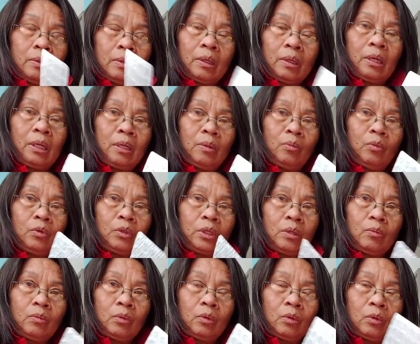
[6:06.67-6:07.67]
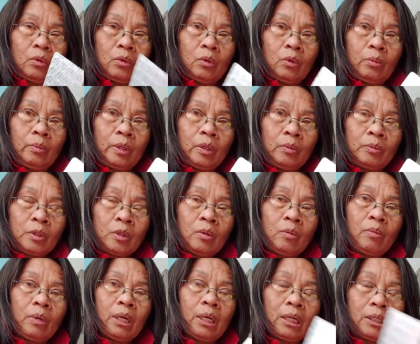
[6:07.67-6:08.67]
kalimutan mong uminom sa
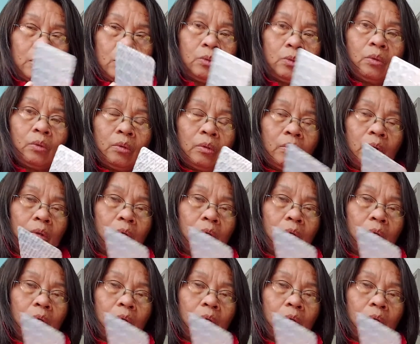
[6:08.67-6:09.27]
umaga so